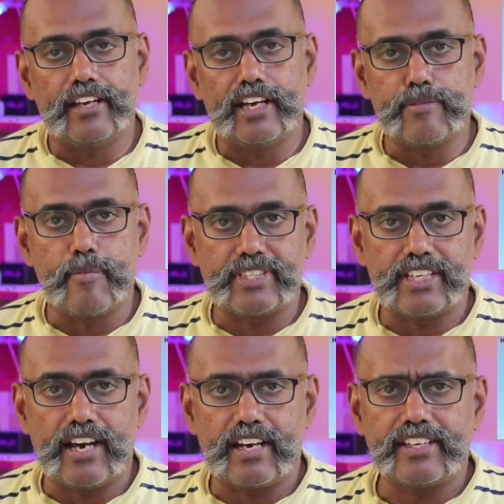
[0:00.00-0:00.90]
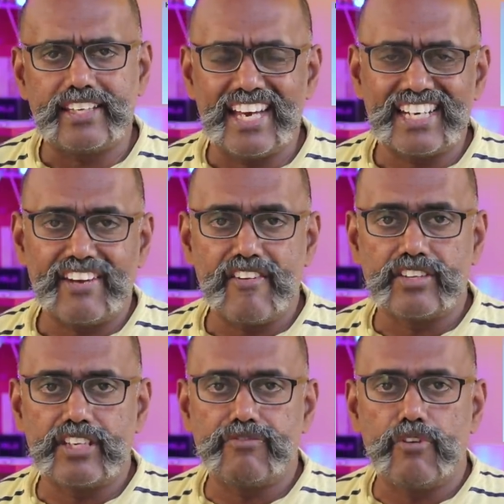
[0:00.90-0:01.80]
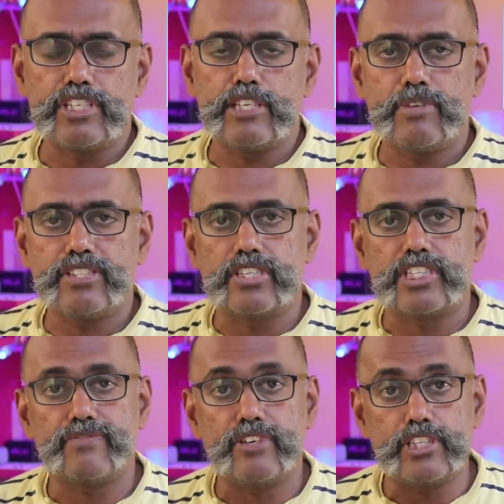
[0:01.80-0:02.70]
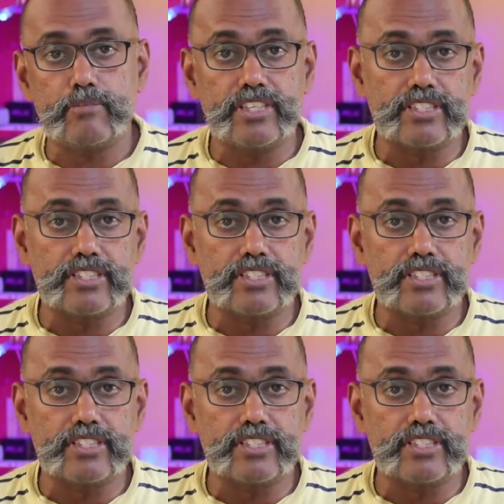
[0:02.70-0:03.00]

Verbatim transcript: அறிமுகப்படுத்திருக்காங்க ஏற்கனவே வந்து ஃபோர் ஜிபி சிக்ஸ்டி ஃபோர் ஜிபி